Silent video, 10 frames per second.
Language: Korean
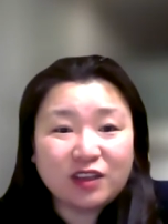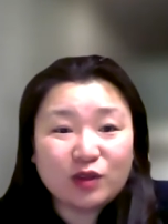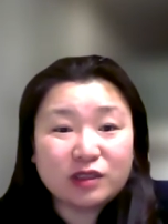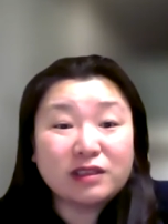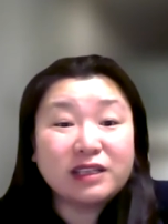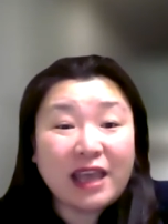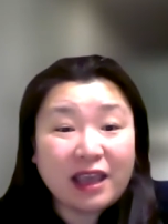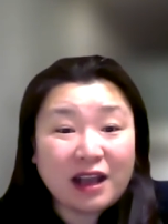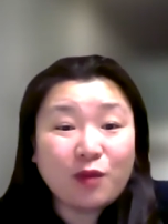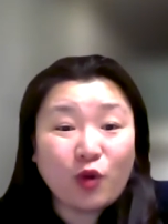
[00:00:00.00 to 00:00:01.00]
것을
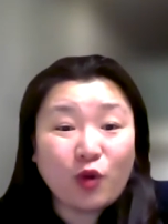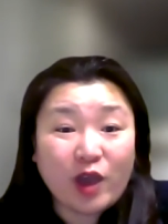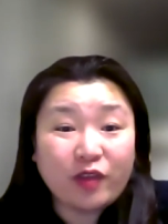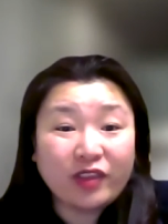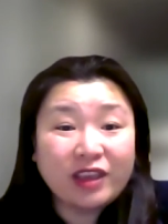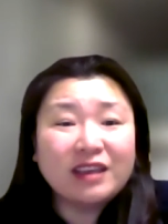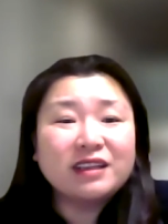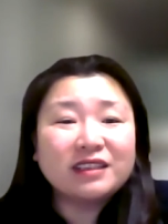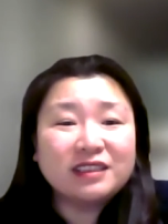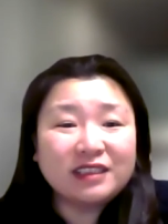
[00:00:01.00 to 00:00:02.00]
내가 보면
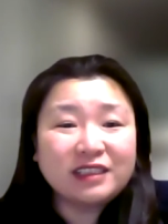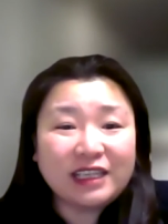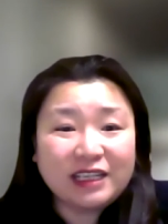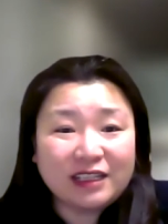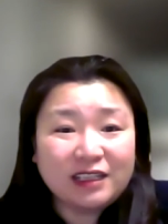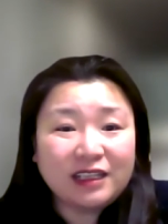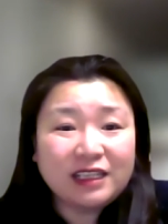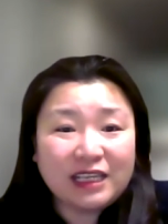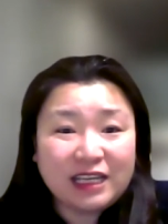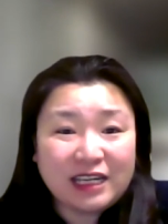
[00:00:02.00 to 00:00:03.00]
그 일을
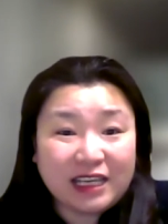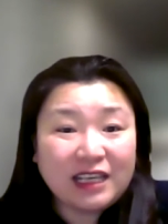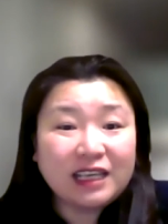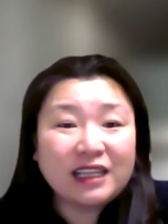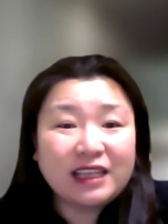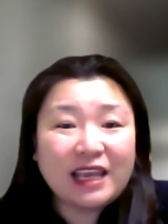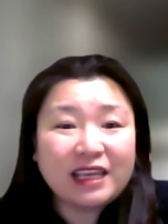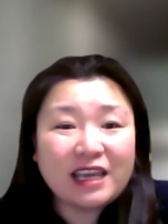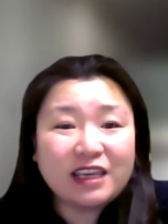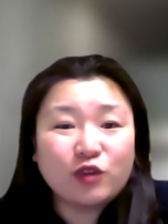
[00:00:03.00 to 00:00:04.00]
일이
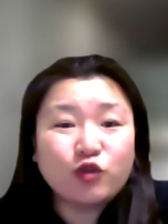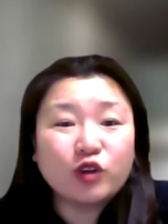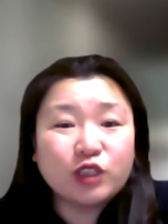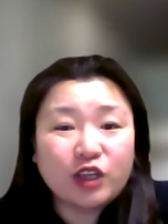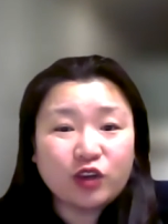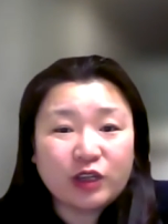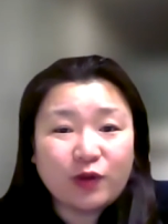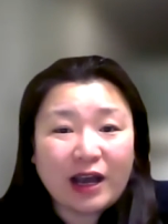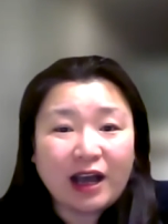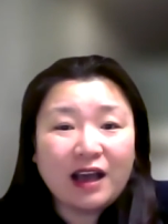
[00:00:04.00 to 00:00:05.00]
내게
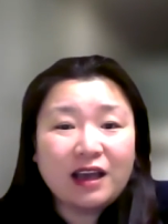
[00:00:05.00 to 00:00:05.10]
이루어지려니와